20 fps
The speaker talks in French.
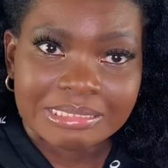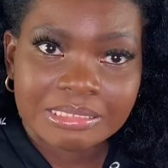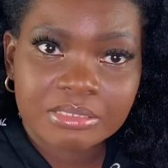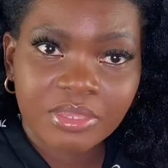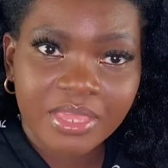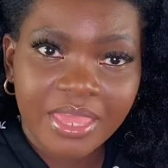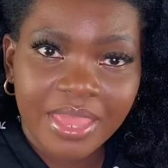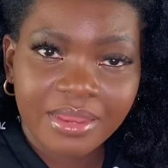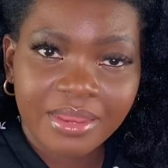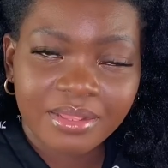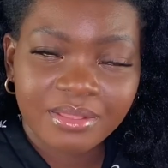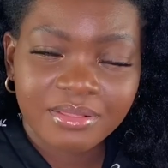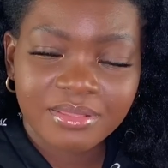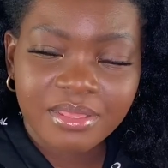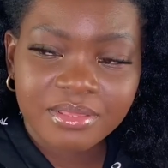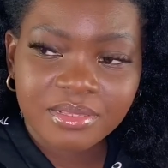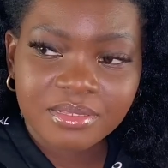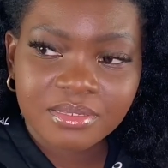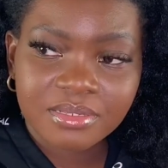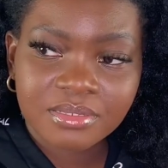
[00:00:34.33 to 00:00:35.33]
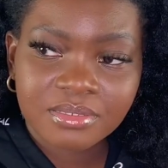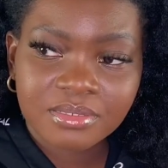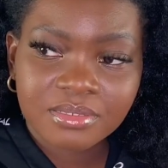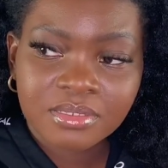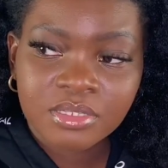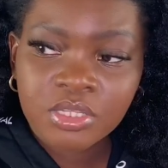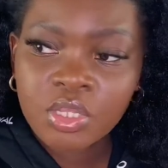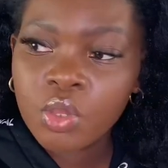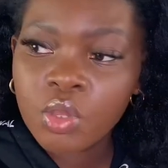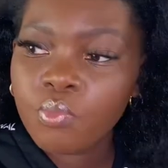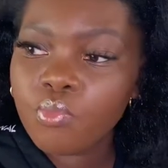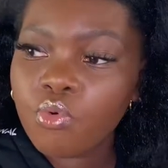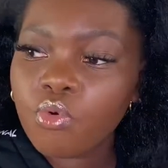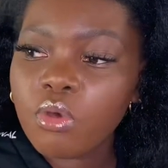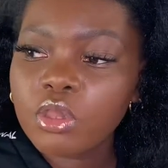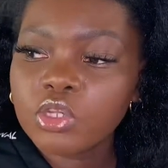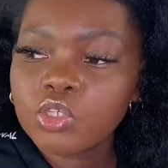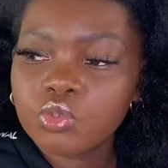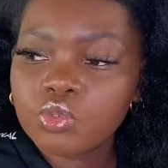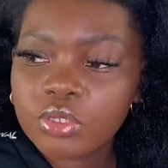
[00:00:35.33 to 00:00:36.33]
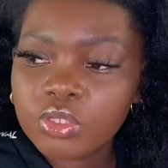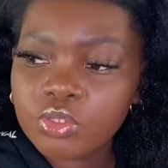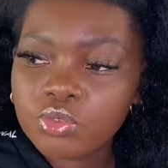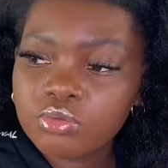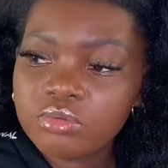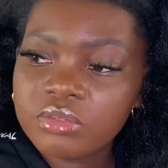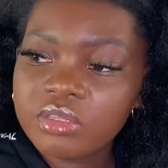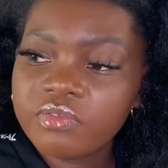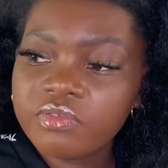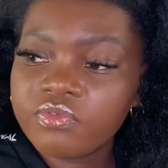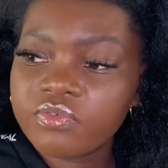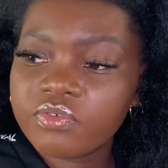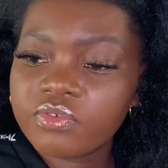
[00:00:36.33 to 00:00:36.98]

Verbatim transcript: Guidance. Pourquoi je dois suivre